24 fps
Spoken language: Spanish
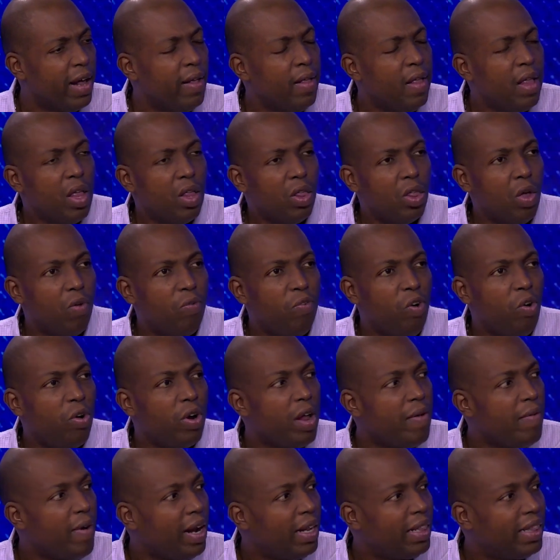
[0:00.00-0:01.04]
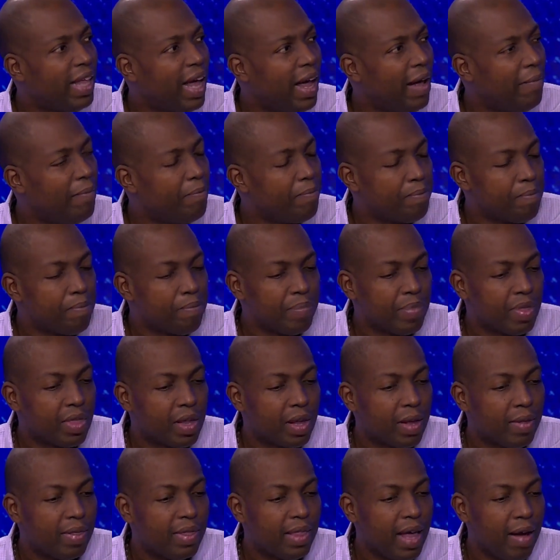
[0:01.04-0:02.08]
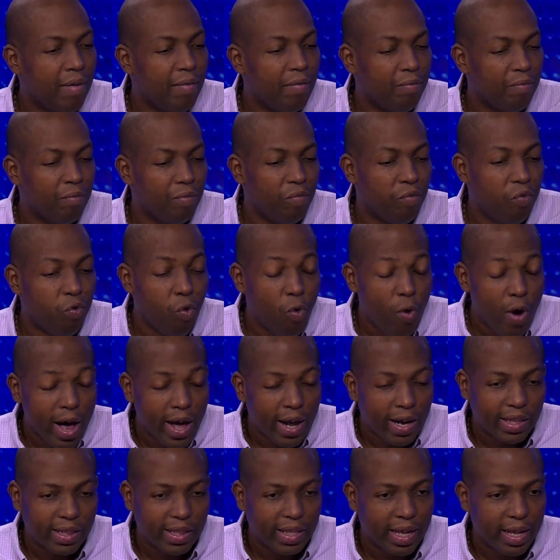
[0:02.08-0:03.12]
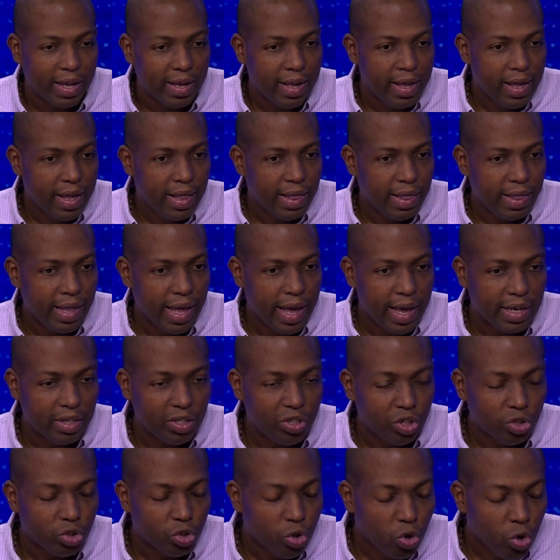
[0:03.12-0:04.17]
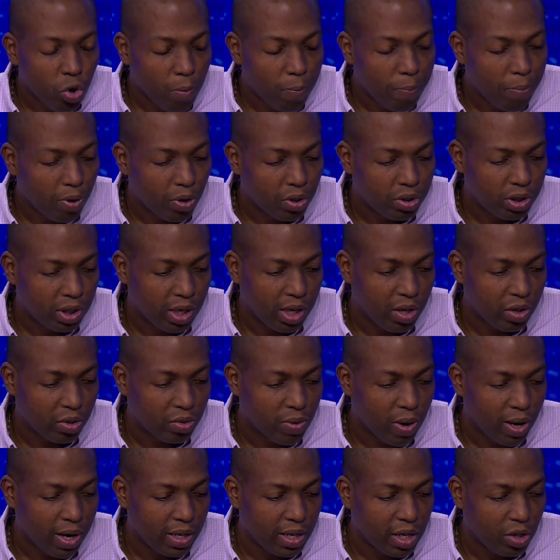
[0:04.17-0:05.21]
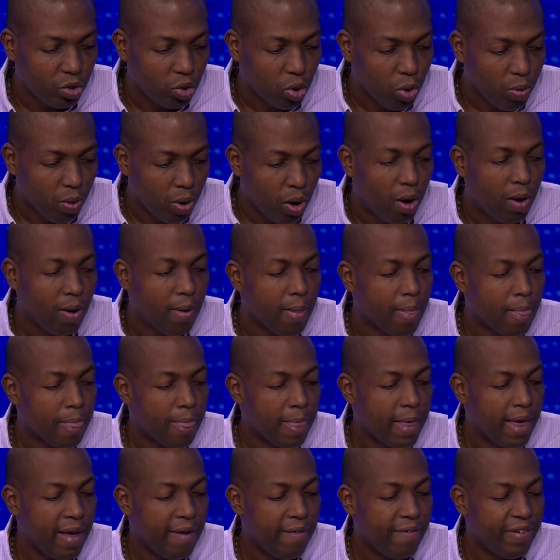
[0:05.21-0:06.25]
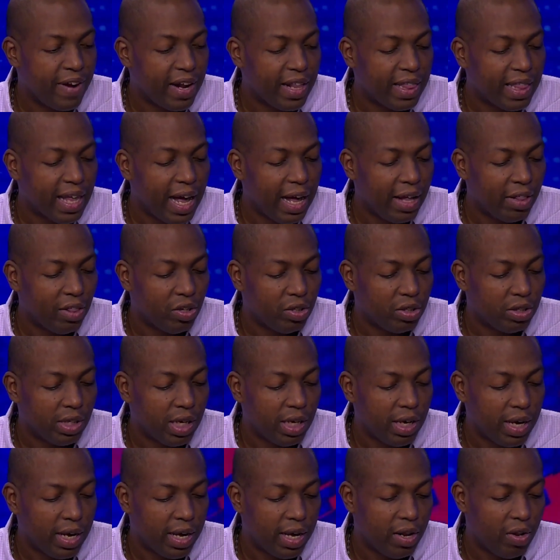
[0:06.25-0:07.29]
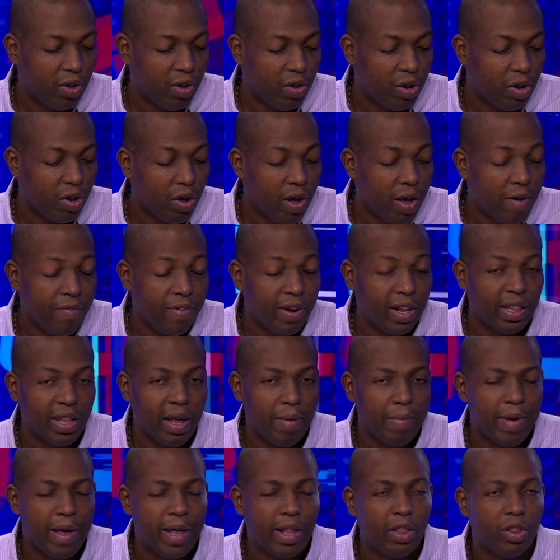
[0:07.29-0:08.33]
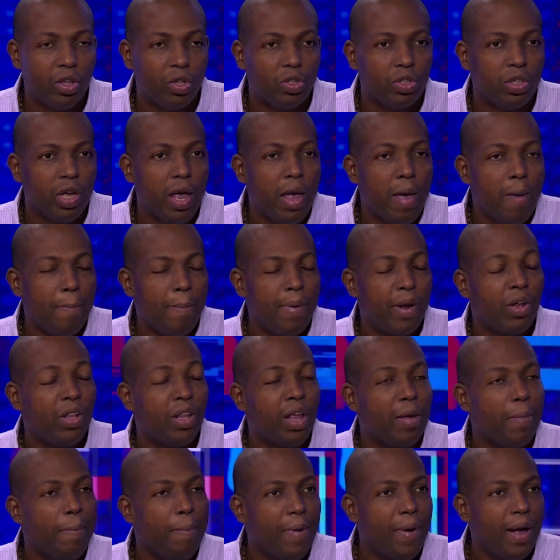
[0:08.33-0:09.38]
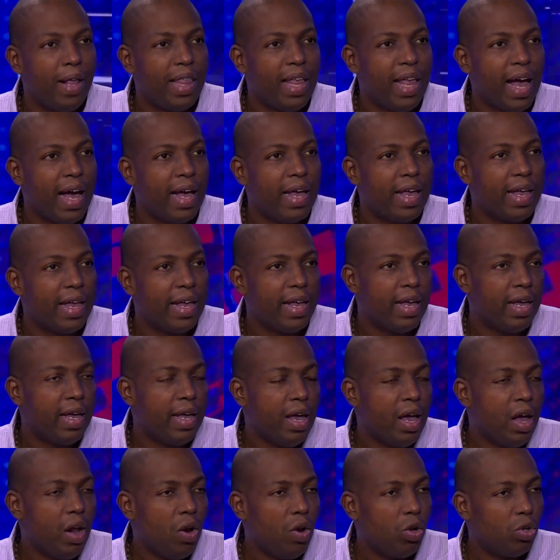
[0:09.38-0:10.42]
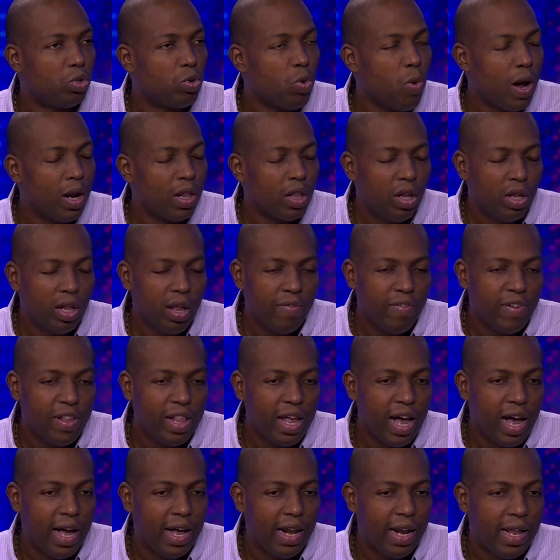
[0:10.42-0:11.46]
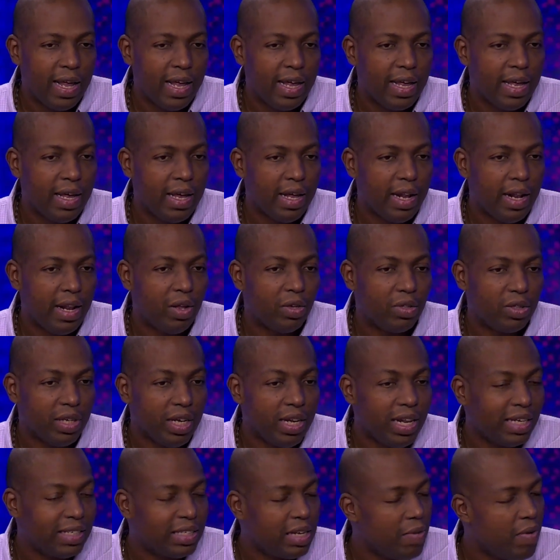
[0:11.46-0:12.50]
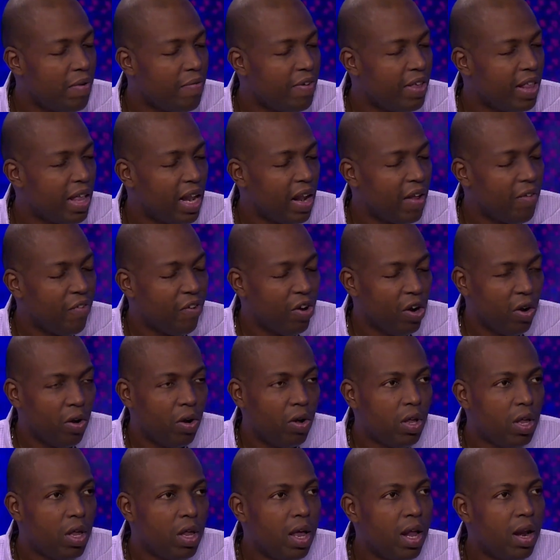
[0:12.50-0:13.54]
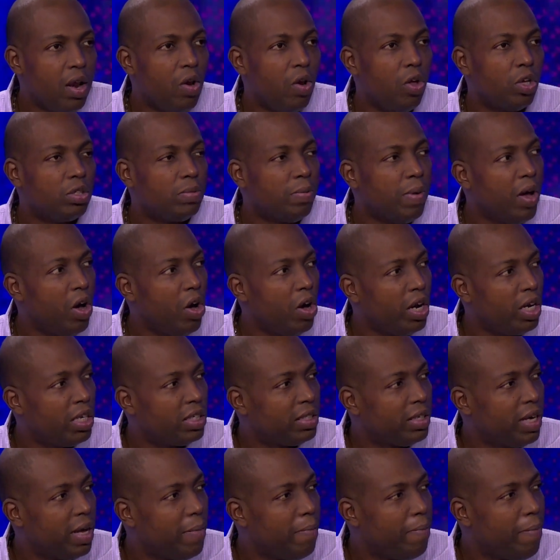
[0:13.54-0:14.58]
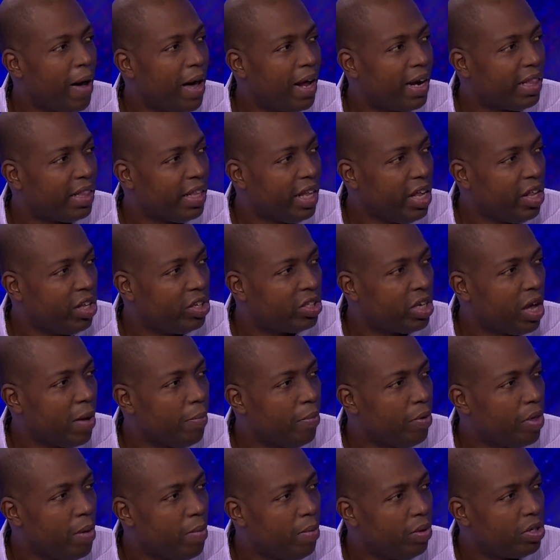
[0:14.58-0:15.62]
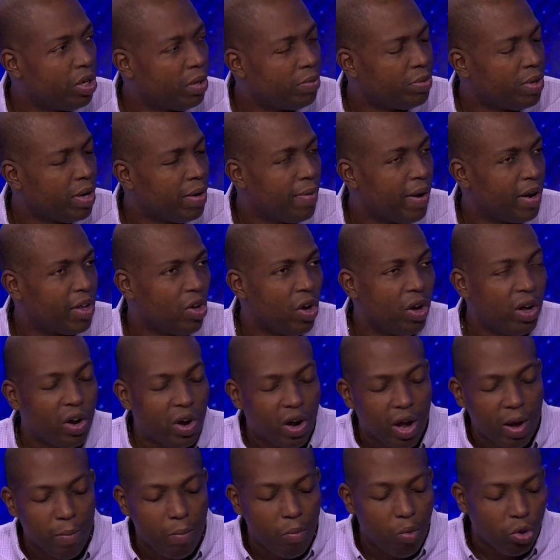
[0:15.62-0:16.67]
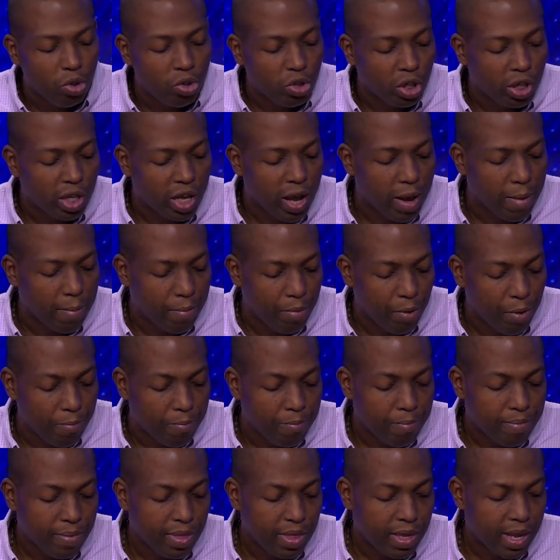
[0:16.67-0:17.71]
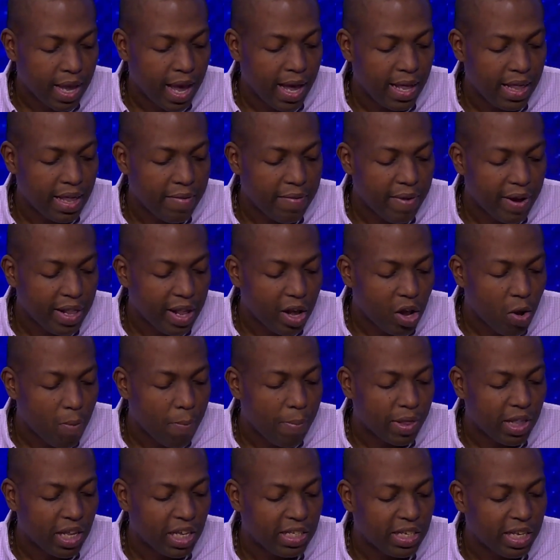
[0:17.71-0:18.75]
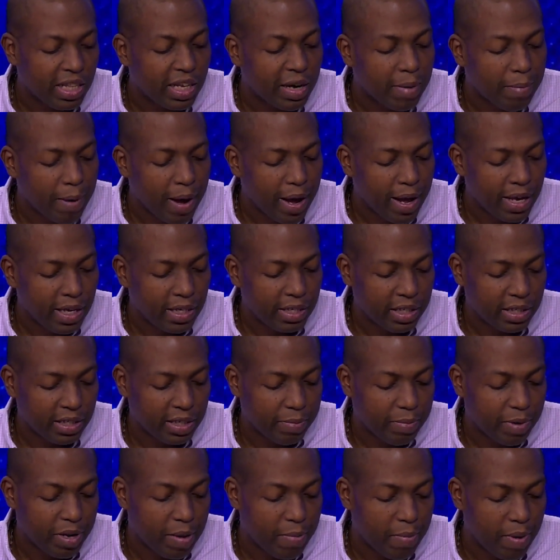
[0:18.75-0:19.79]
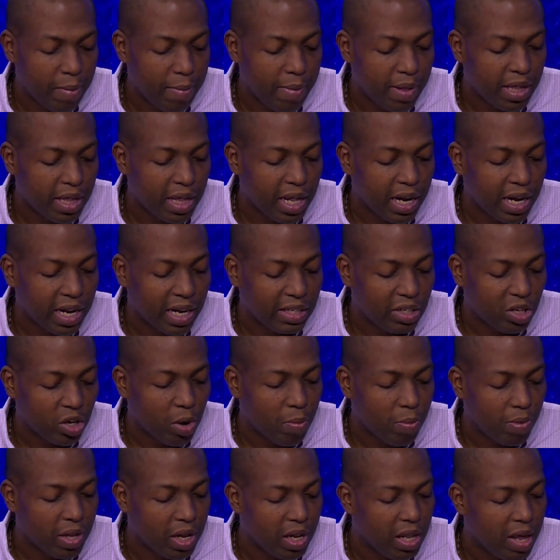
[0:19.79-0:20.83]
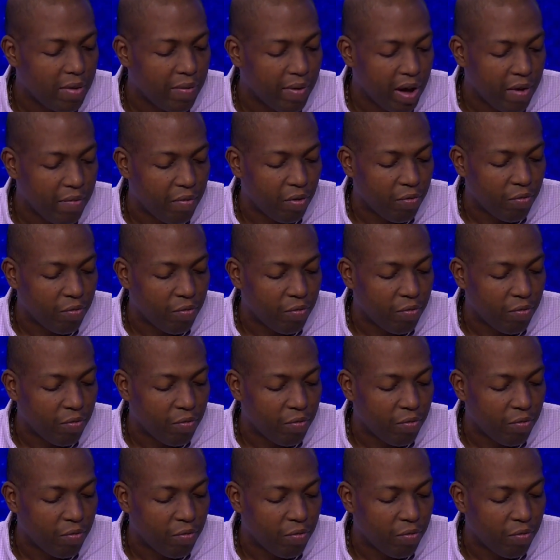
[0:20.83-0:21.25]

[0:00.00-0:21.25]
no fue un rival tan, tan fuerte de esos grupos en los cuales estuvo enfrentándose, en eh, los, enfrentamientos, pero después de ahí, los cuartos de finales eh, los, y las semifinales fueron los mejores partidos que pudimos observar, yo creo que mucho tiempo, a nivel de competencia entre países, principalmente en el Clásico Mundial de Béisbol.